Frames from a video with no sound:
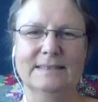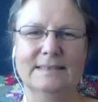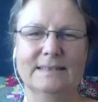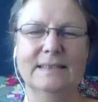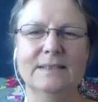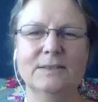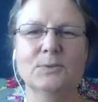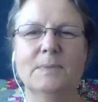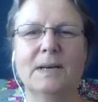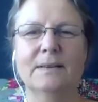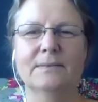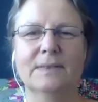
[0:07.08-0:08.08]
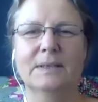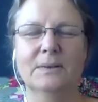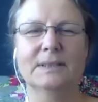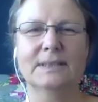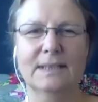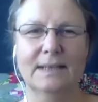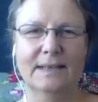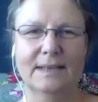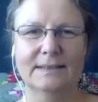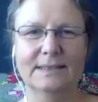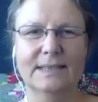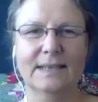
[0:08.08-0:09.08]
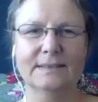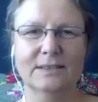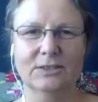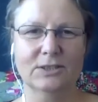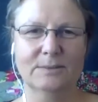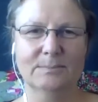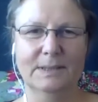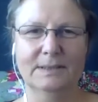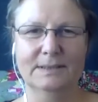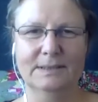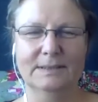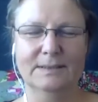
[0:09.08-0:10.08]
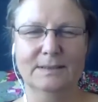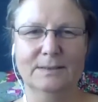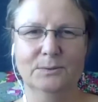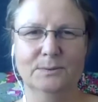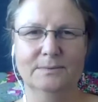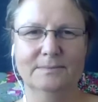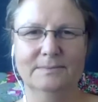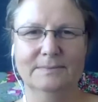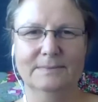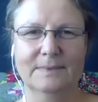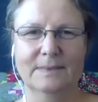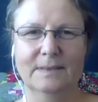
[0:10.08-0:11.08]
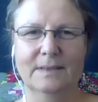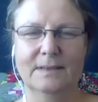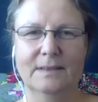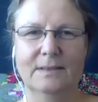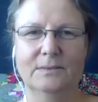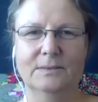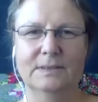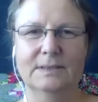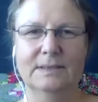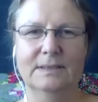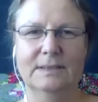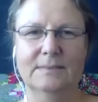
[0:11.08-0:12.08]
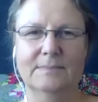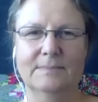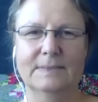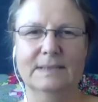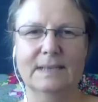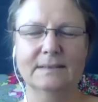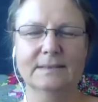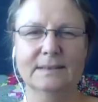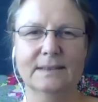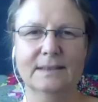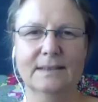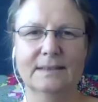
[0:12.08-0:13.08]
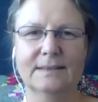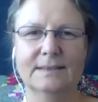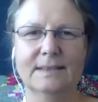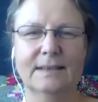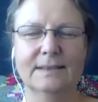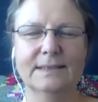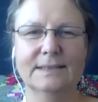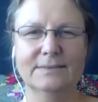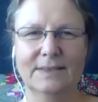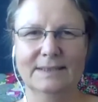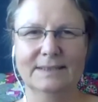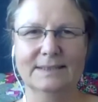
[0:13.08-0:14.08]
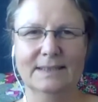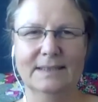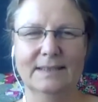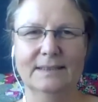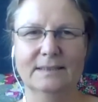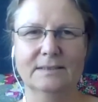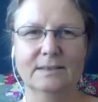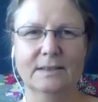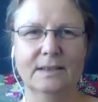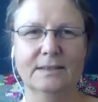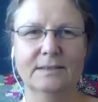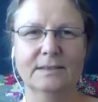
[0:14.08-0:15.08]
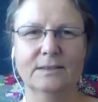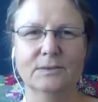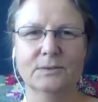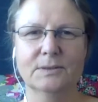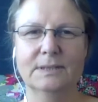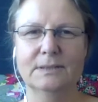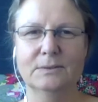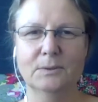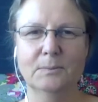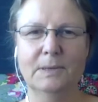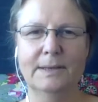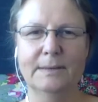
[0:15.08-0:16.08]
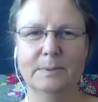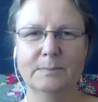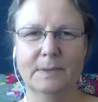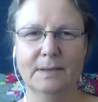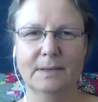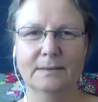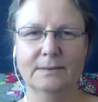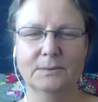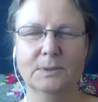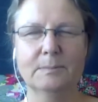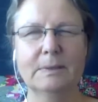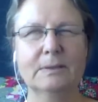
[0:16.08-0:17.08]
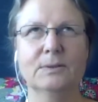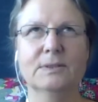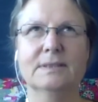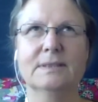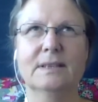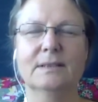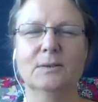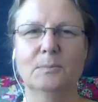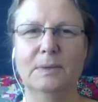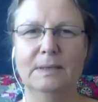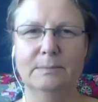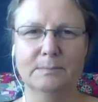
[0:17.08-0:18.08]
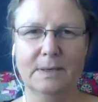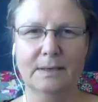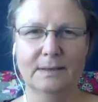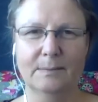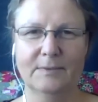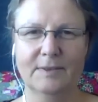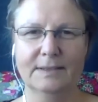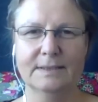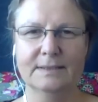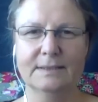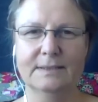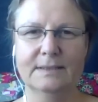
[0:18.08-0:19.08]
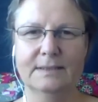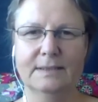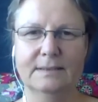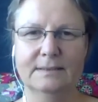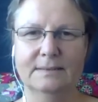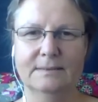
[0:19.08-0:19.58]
Dazu machen wir heute eine tantrische Meditation. Und ähm, Tantra ist eine alte Weisheit. Da geht es also nicht nur um Liebe machen oder man könnte sagen, um Liebe machen im weitesten Sinn.